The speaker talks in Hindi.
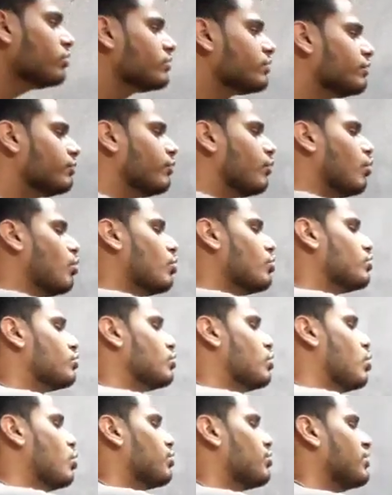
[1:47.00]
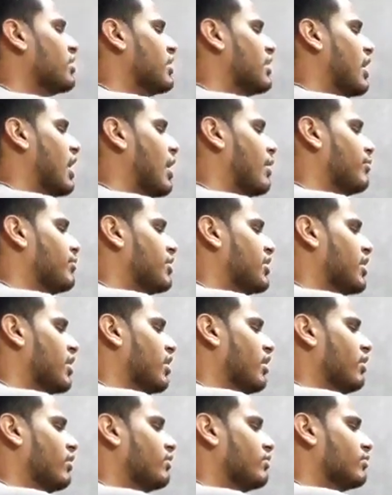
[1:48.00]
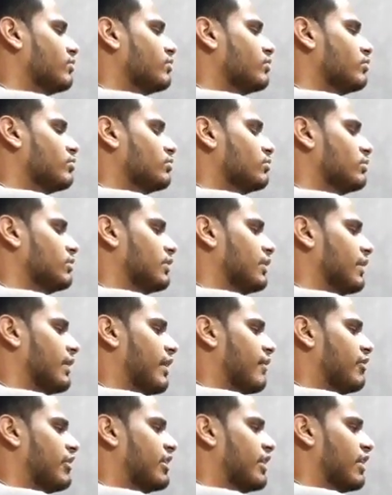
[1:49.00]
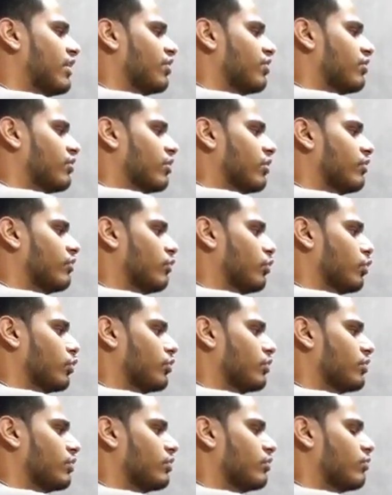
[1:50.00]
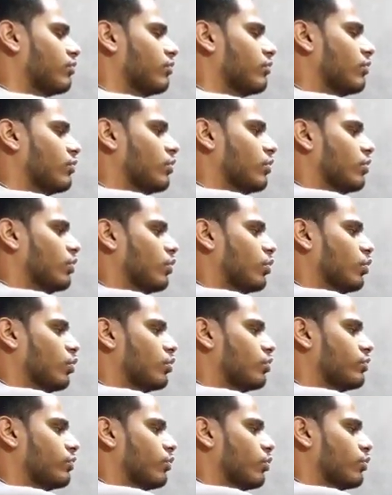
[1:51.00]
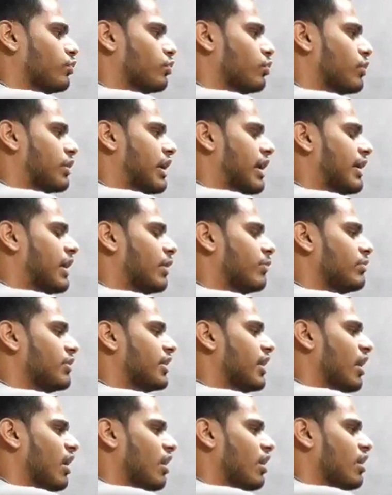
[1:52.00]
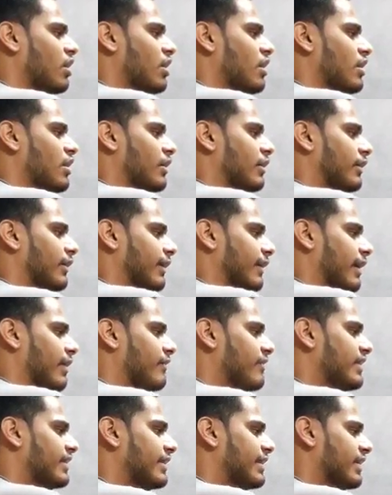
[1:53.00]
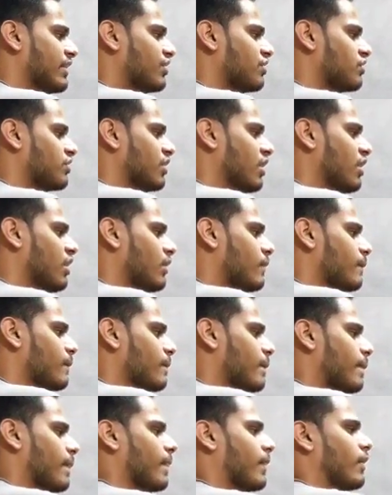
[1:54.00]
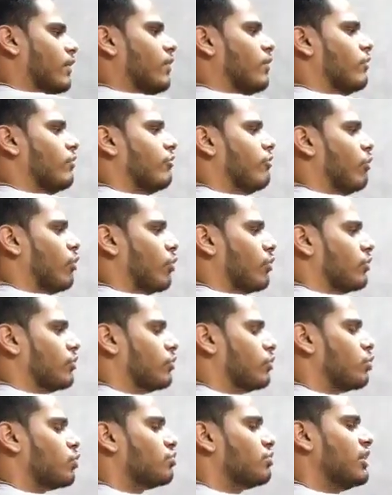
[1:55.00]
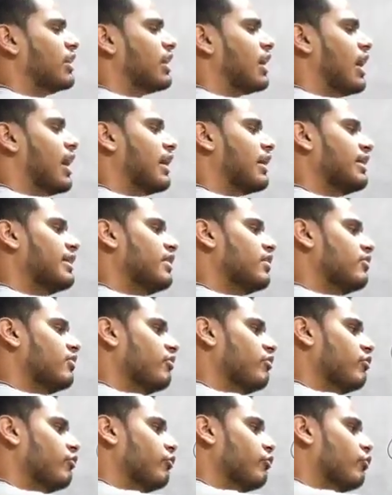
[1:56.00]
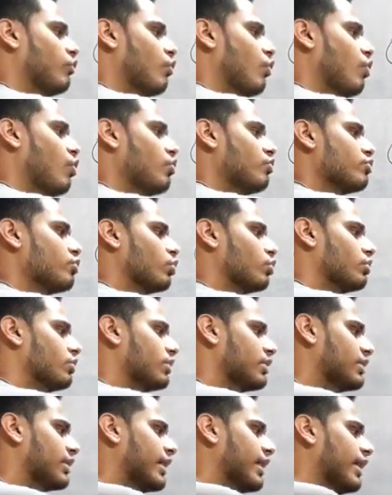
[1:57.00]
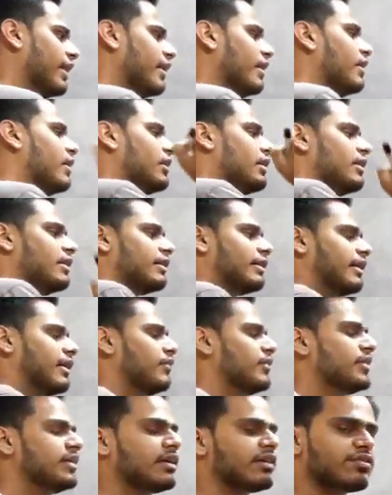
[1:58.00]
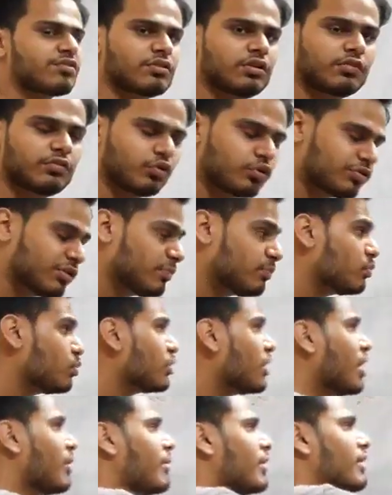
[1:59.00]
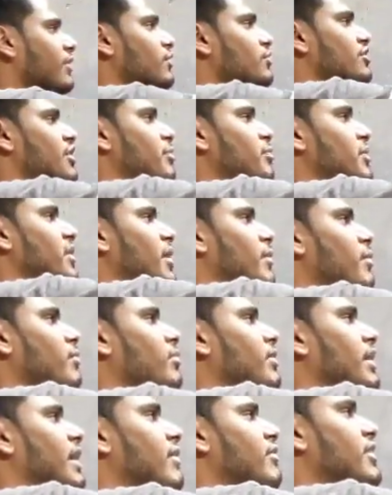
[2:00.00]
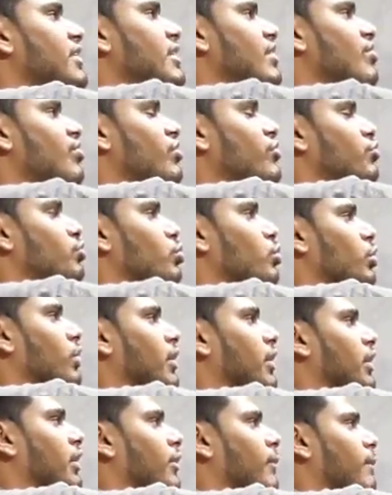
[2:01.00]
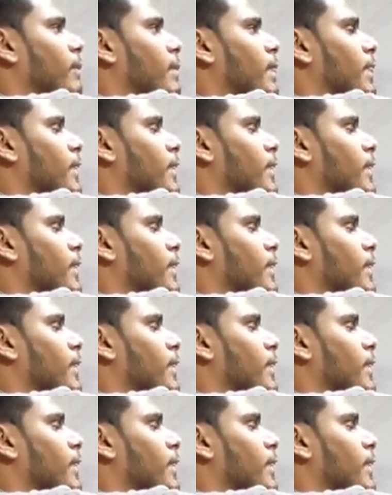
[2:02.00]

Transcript: उस फोर्स को उसने नाम दिया ग्रेविटेशनल फोर्स उस फोर्स को क्या नाम दिया ग्रेविटेशनल फोर्स तो उसने कहा कि एक फोर्स होती है ग्रेविटेशनल फोर्स ये पूरा हमारा जो चैप्टर है अब हम ग्रेविटेशन शुरू कर रहे हैं